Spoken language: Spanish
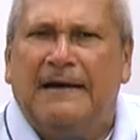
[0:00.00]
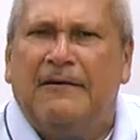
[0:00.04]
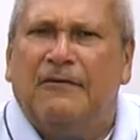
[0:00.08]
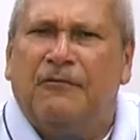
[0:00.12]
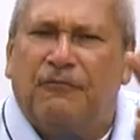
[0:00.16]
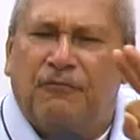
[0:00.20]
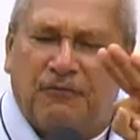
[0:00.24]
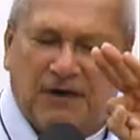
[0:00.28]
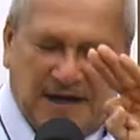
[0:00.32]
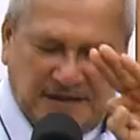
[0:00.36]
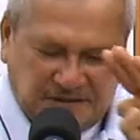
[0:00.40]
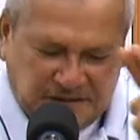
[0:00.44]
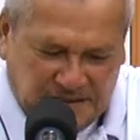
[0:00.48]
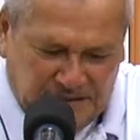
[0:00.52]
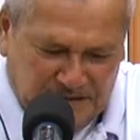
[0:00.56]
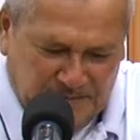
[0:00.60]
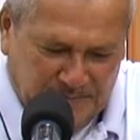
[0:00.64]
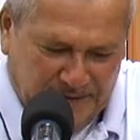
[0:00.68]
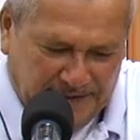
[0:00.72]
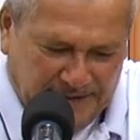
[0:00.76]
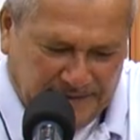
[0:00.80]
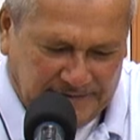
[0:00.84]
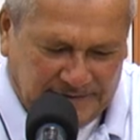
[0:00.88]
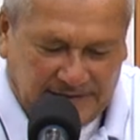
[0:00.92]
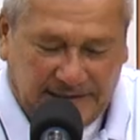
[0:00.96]

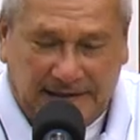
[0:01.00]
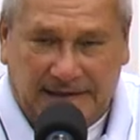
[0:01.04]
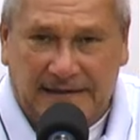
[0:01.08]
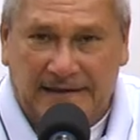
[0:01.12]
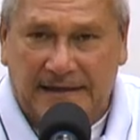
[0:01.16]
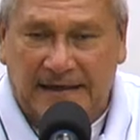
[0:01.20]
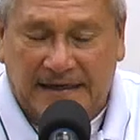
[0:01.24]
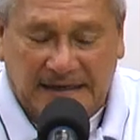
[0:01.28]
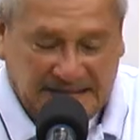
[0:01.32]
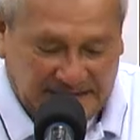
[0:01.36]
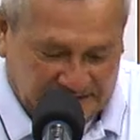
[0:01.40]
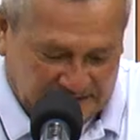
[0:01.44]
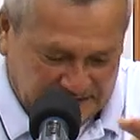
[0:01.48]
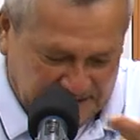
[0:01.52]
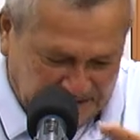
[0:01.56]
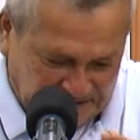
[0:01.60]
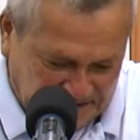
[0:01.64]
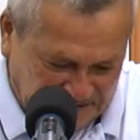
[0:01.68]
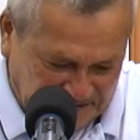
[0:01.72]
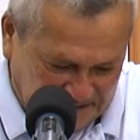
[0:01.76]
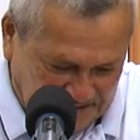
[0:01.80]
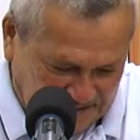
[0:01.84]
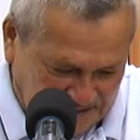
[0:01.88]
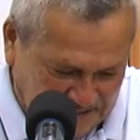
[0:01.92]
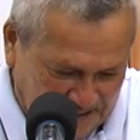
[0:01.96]
fácilmente,
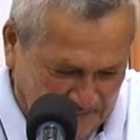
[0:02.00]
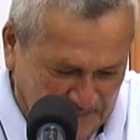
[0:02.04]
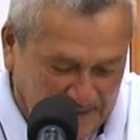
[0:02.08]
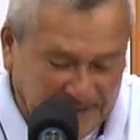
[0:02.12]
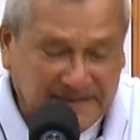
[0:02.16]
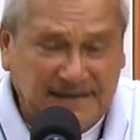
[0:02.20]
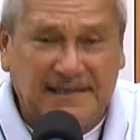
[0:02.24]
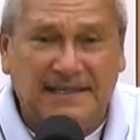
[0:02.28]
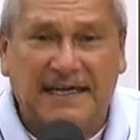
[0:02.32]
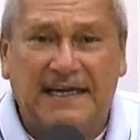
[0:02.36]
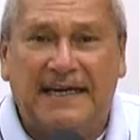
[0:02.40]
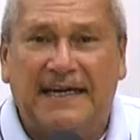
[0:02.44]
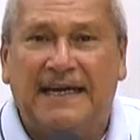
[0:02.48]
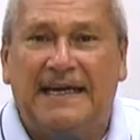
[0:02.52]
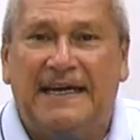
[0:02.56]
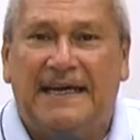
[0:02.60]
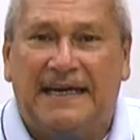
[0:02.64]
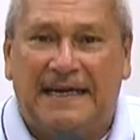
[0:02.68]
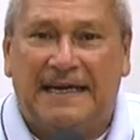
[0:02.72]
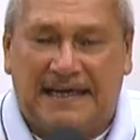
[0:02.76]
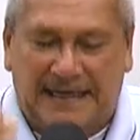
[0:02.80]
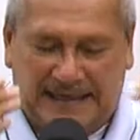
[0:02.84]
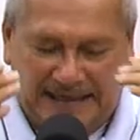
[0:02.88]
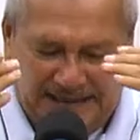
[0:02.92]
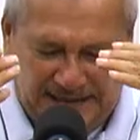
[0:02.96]
sencillamente
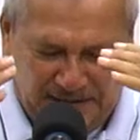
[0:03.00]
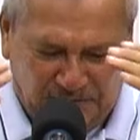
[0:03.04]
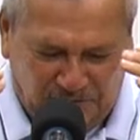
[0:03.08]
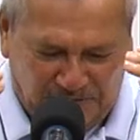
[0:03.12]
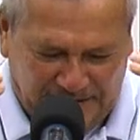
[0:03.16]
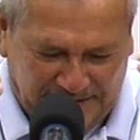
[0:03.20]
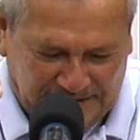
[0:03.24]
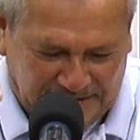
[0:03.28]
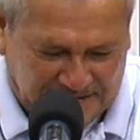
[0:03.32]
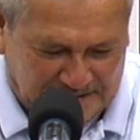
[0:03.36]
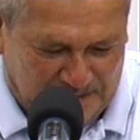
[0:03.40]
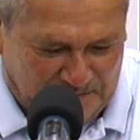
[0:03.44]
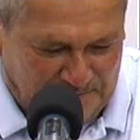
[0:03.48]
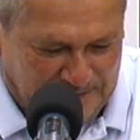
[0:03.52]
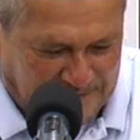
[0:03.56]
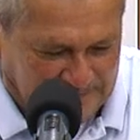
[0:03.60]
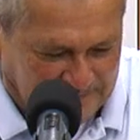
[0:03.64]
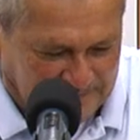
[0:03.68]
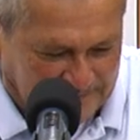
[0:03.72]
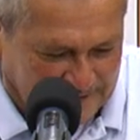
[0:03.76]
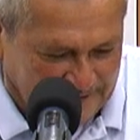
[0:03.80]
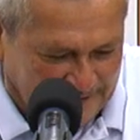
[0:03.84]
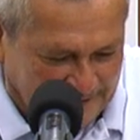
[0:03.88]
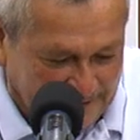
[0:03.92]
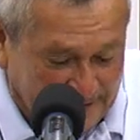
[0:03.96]
y
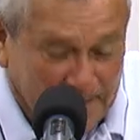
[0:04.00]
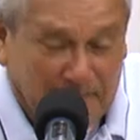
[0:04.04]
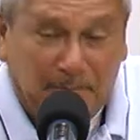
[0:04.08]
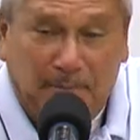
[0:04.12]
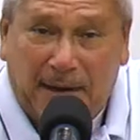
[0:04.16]
honestamente,